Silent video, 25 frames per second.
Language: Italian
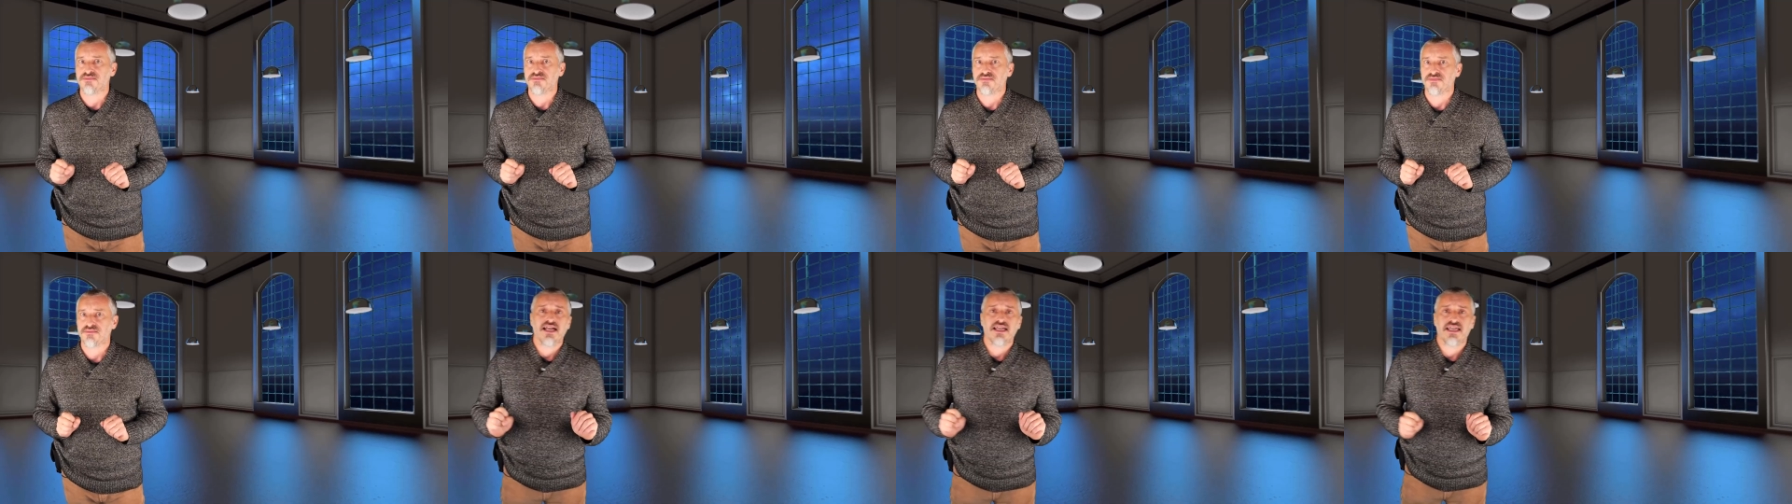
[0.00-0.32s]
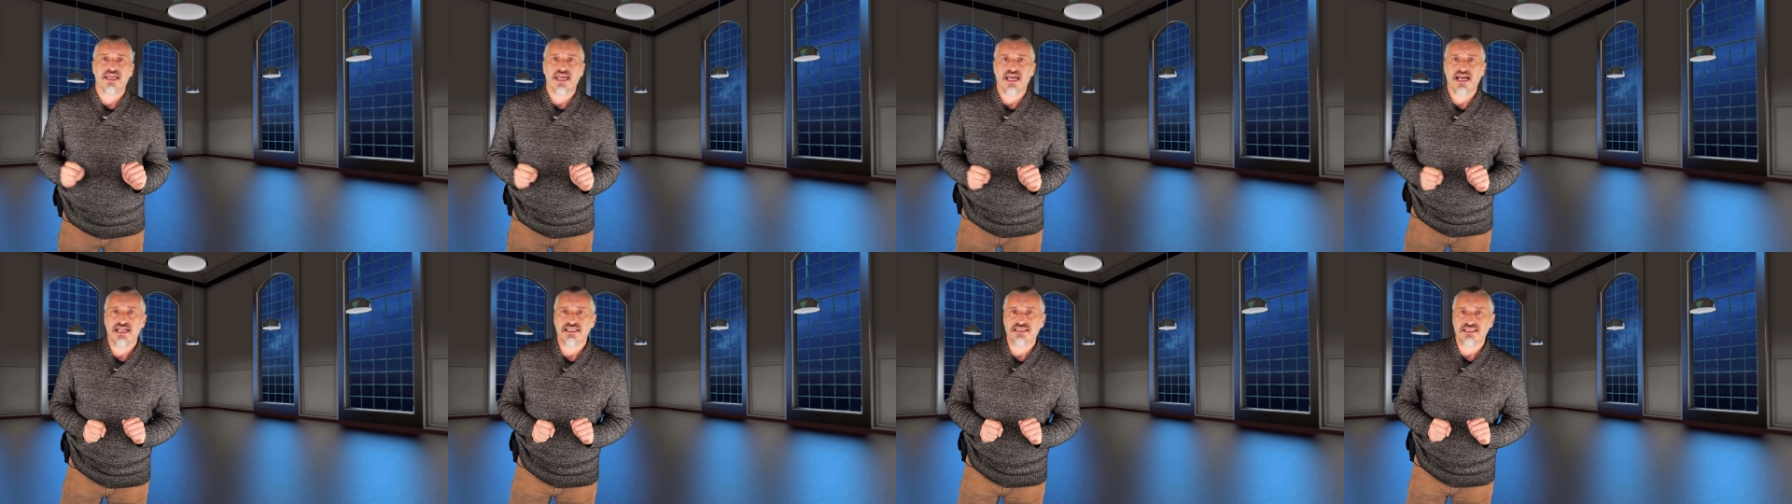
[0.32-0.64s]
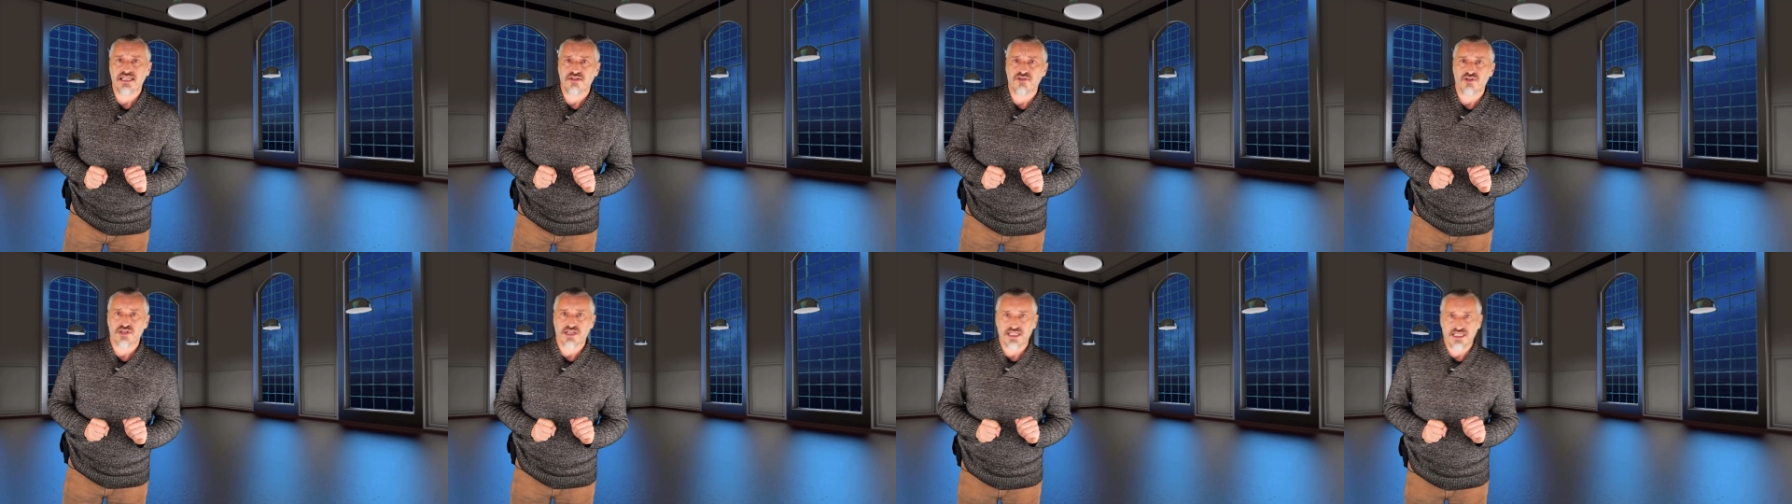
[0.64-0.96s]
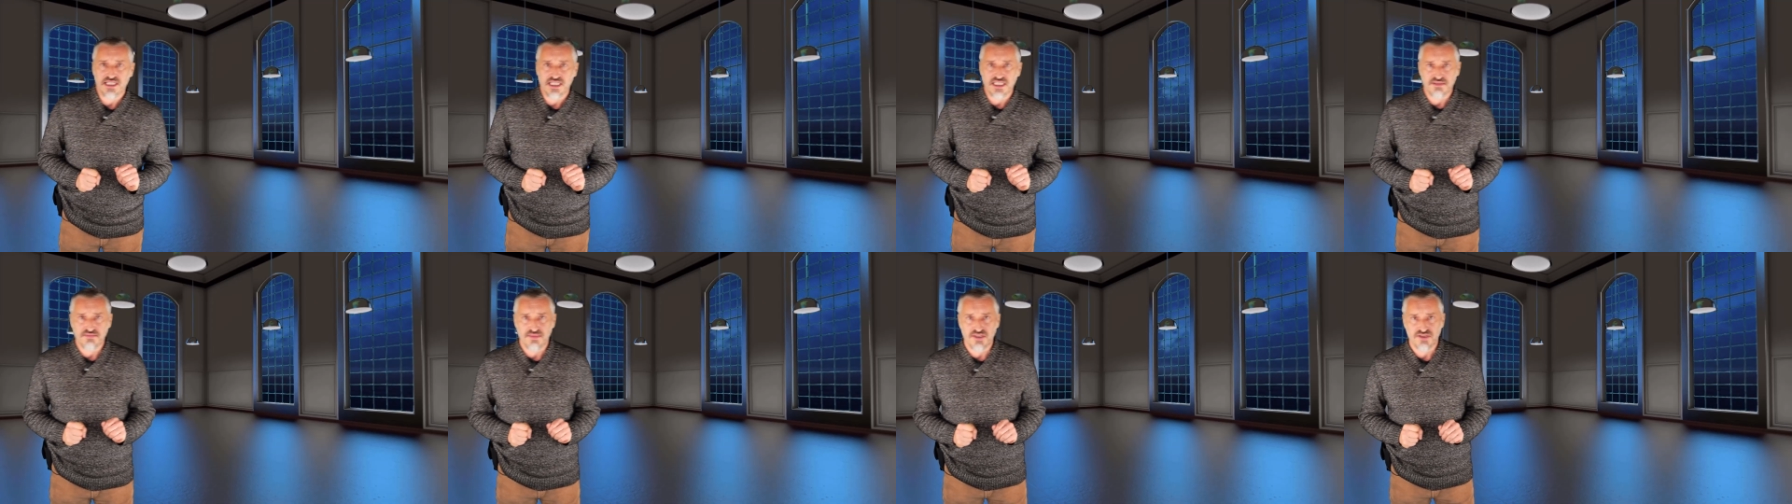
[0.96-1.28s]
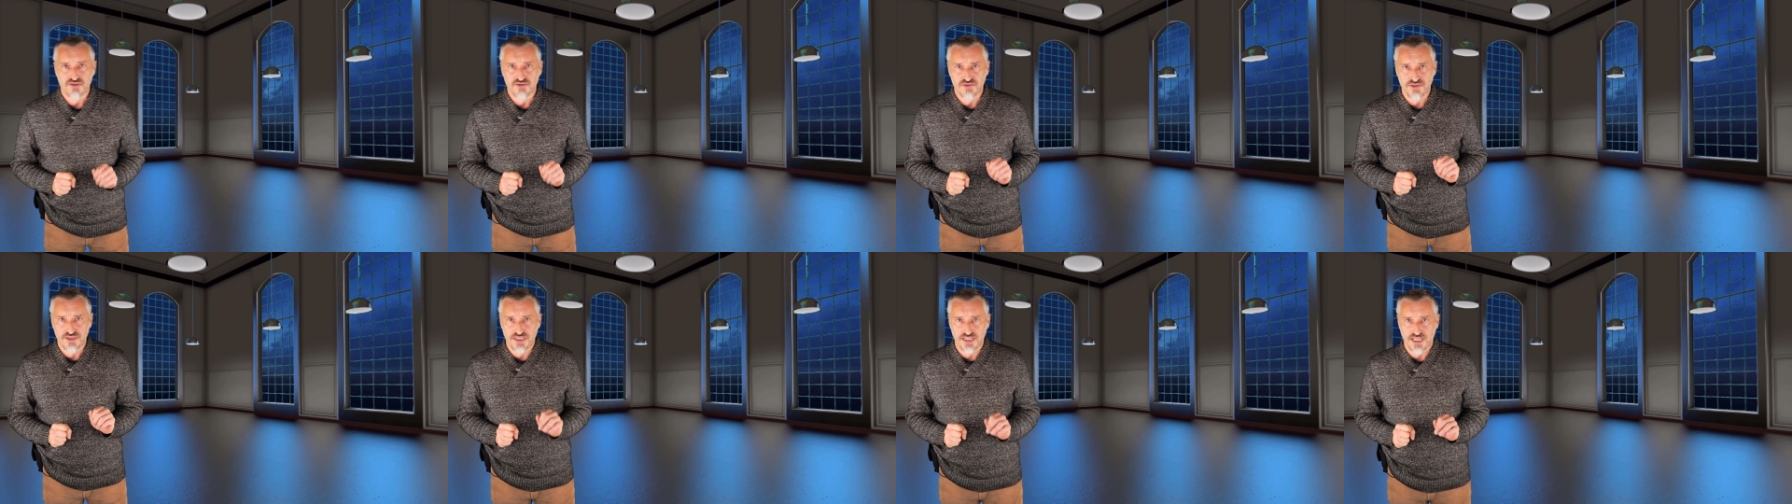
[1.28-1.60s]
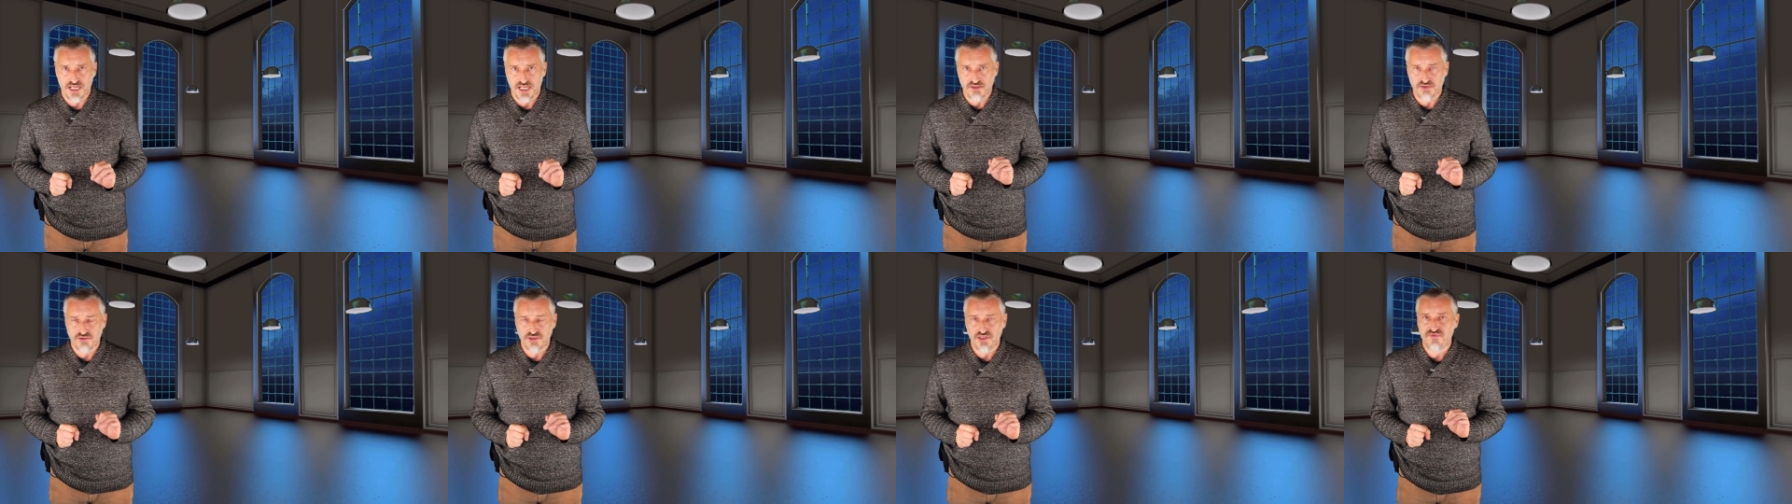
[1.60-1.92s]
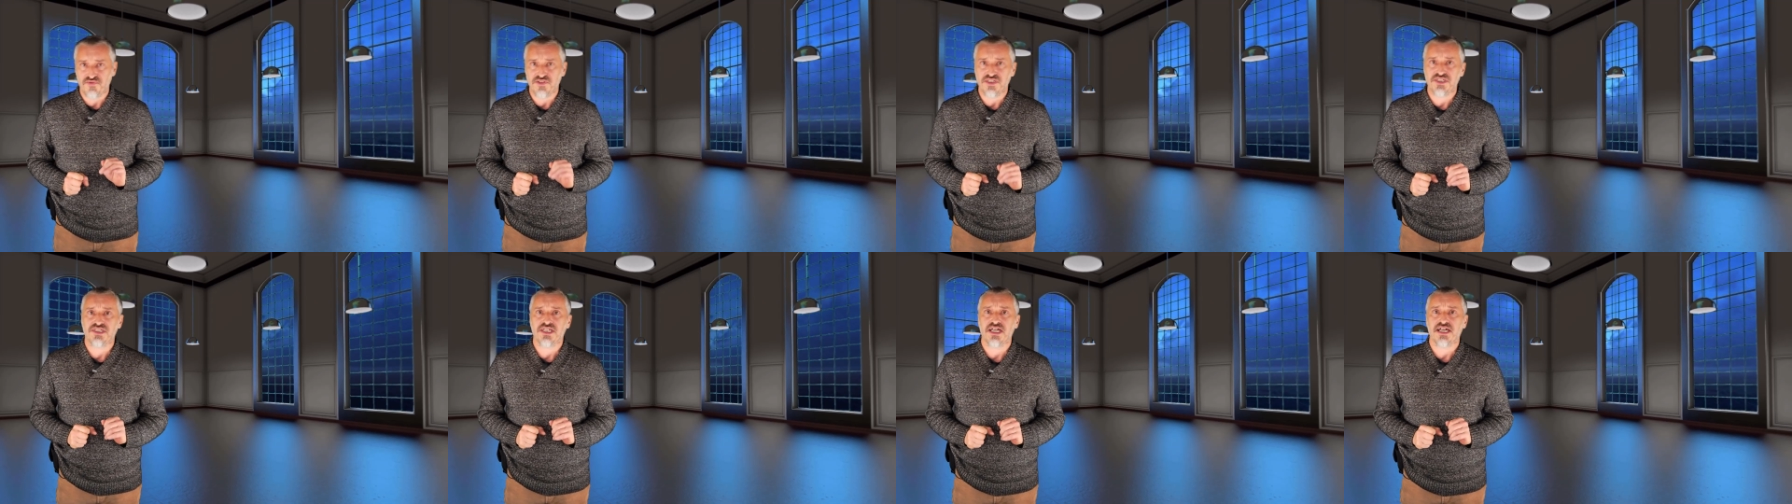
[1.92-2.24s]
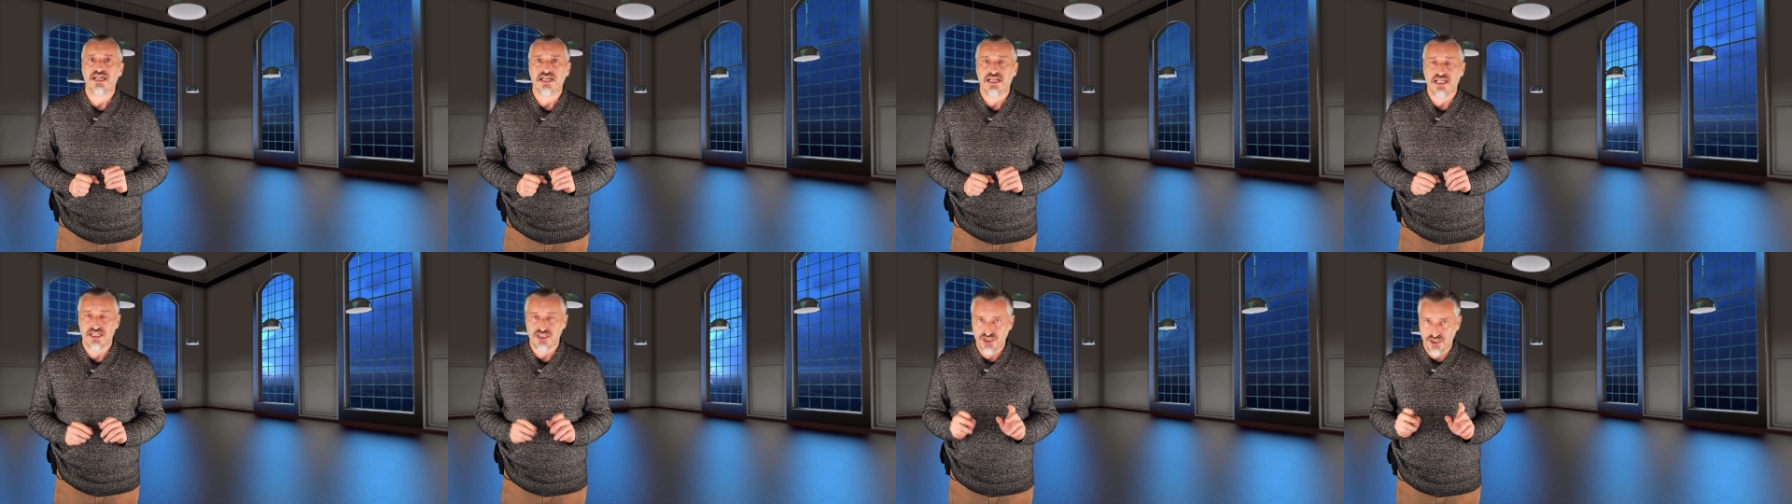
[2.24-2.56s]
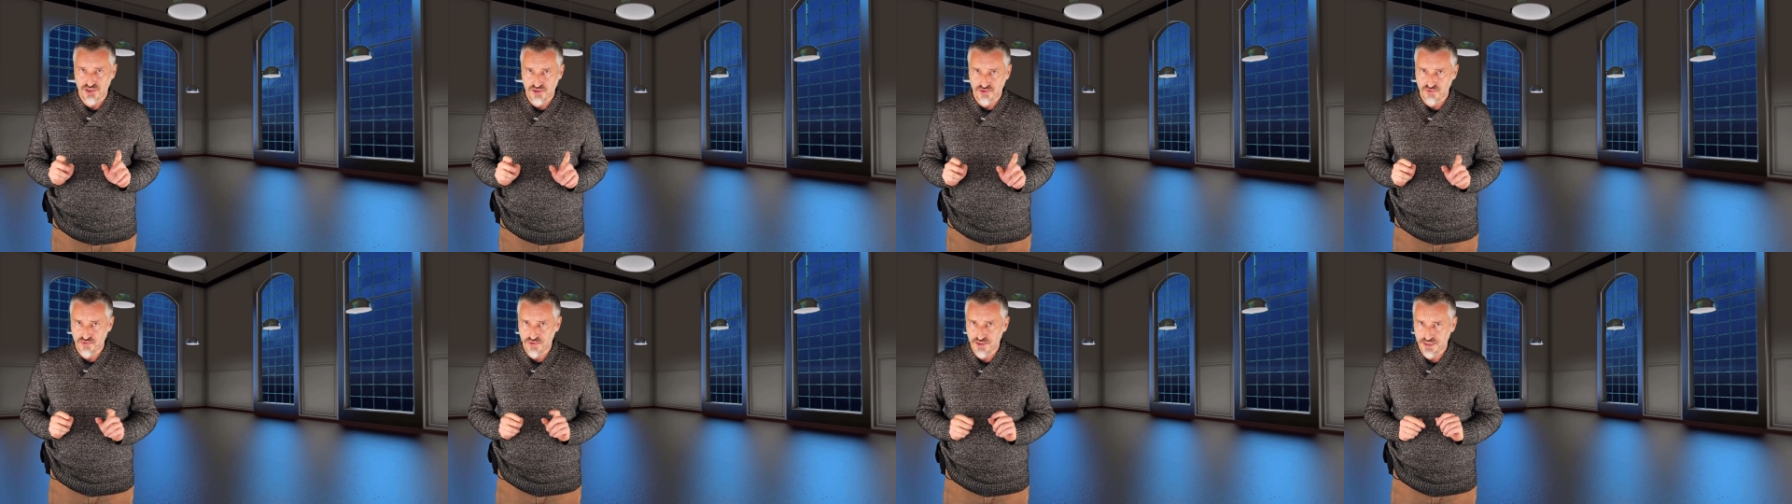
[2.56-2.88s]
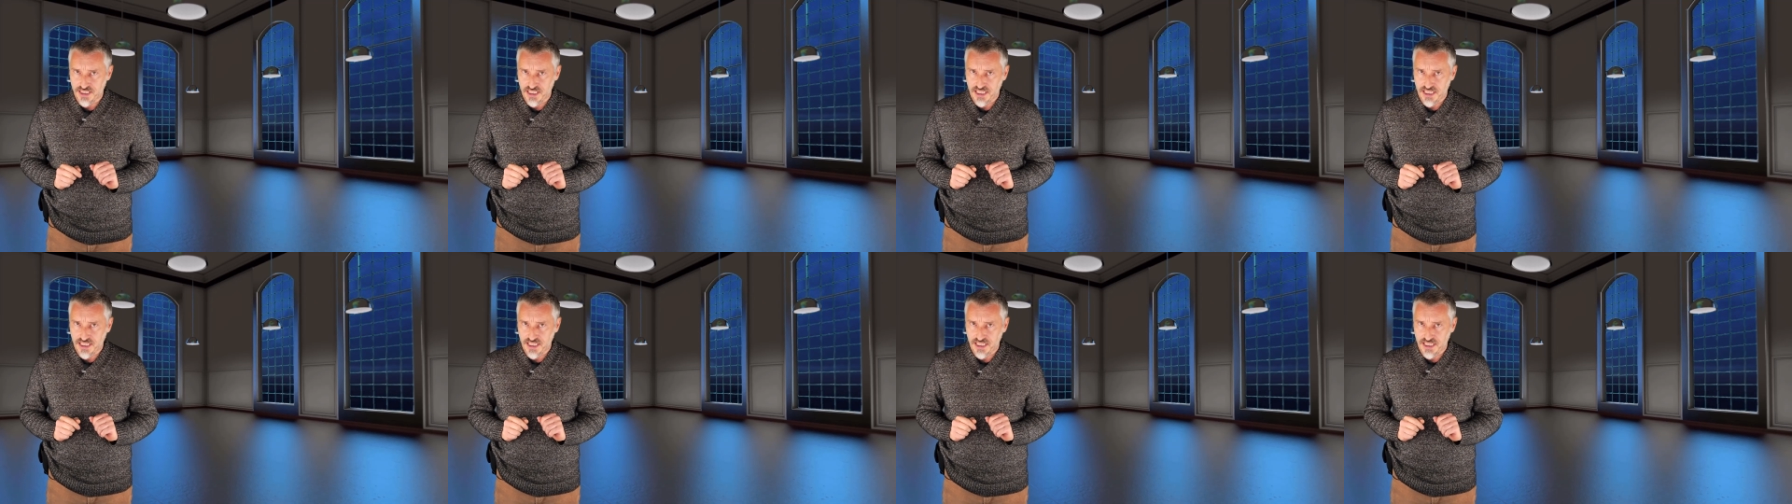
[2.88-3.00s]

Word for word: Anche altri organismi sono in grado di fissare la CO2